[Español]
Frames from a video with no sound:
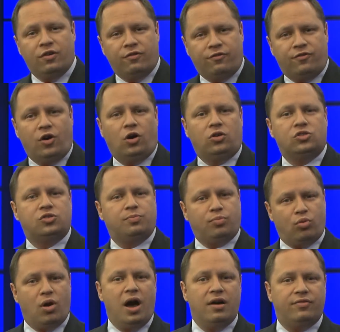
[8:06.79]
falso
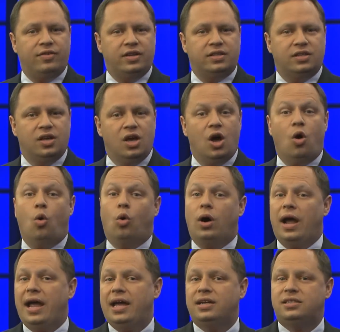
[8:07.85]
profeta o
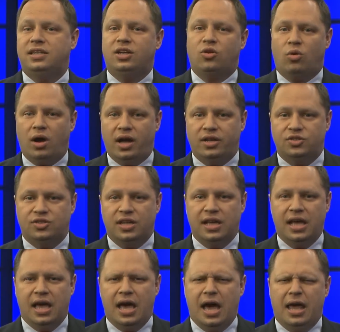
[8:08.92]
anticristo
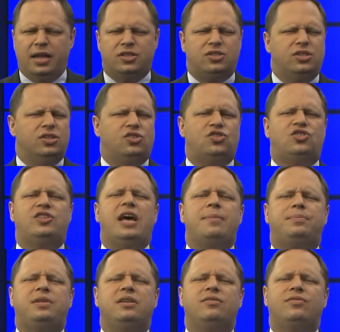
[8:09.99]
y su
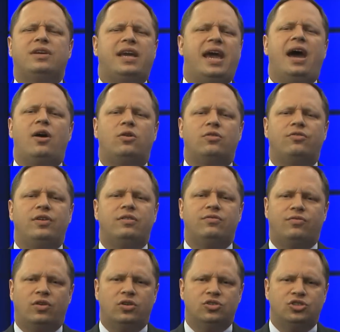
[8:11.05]
engañosa versión
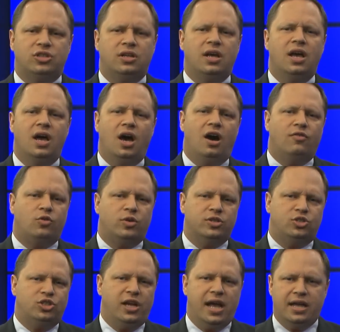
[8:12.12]
falsificada de la
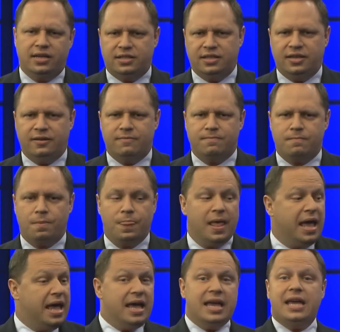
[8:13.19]
cristiandad.
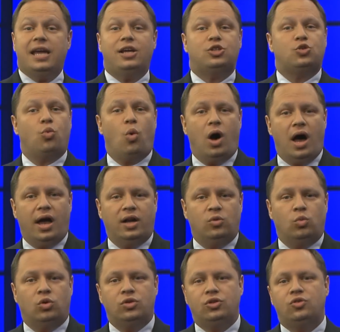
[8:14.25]
Cada uno
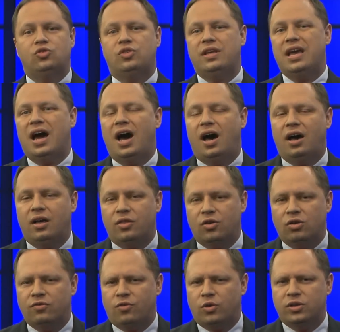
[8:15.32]
usará al otro
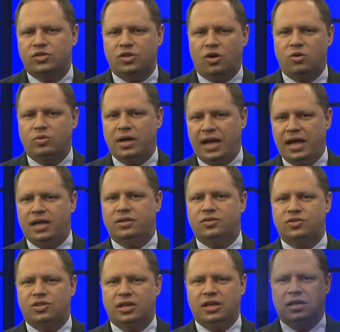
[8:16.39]
para su propio
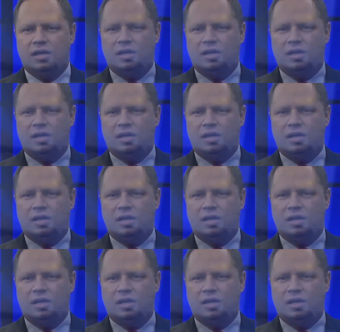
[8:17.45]
fin.